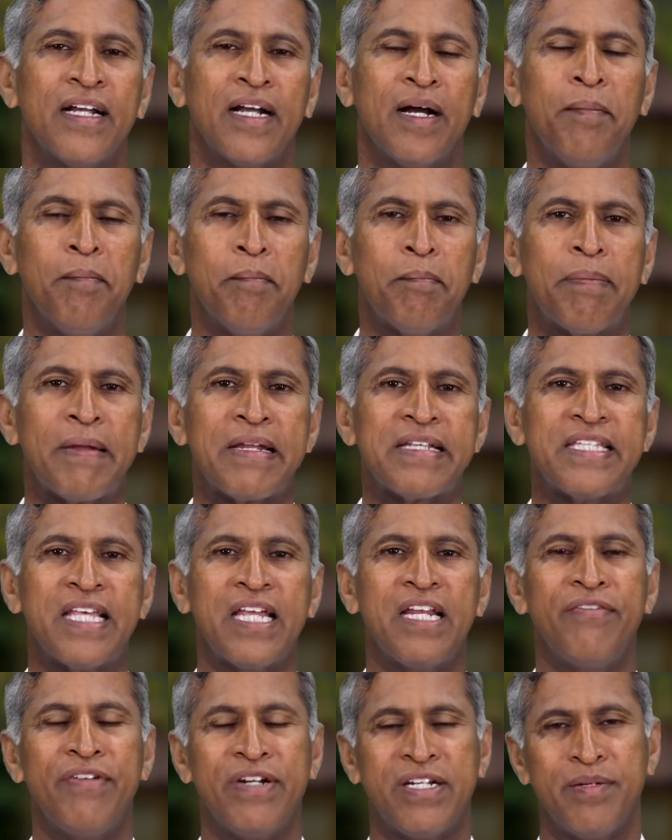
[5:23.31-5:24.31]

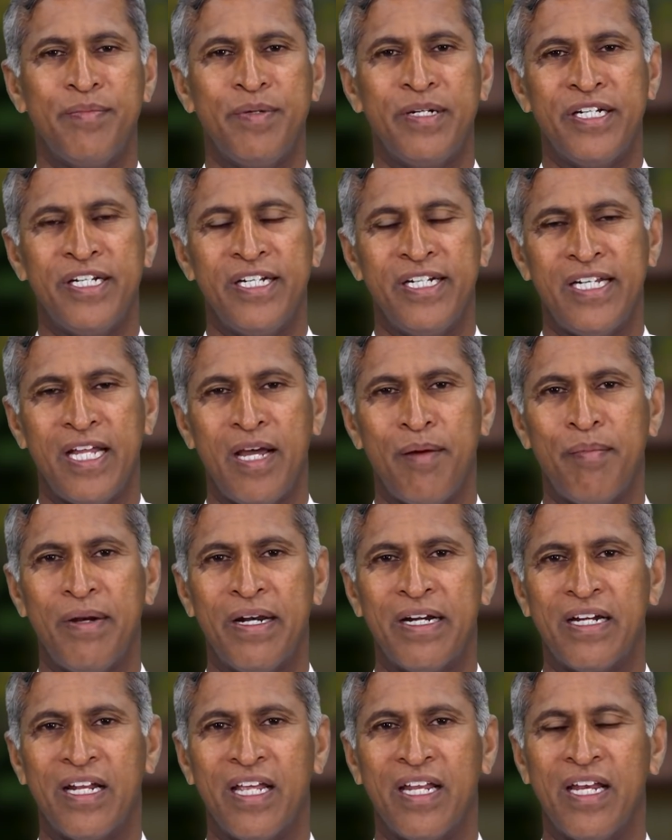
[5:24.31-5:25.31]
కంపల్సరీ విటమిన్ డి
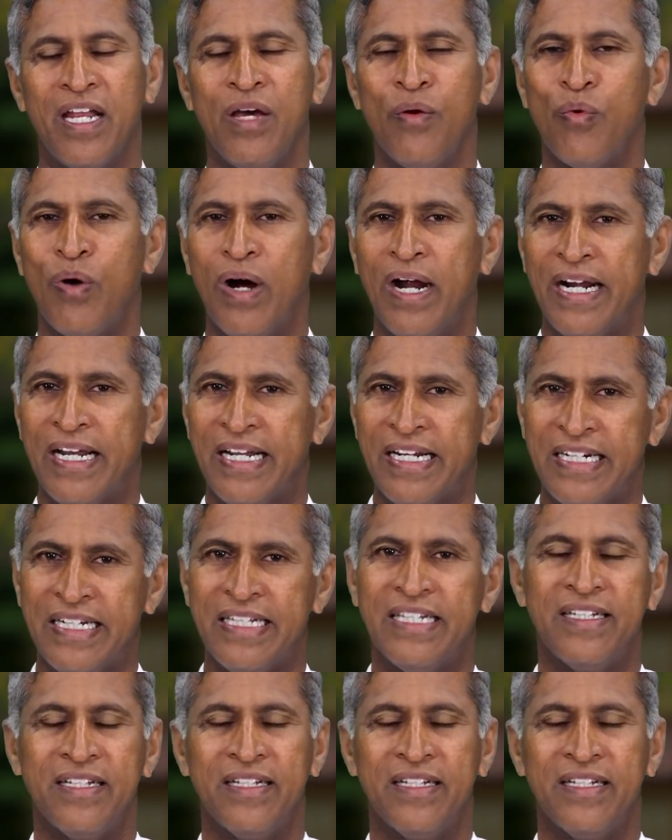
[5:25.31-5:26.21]
ట్యాబ్లెట్లు అన్నా వాడండి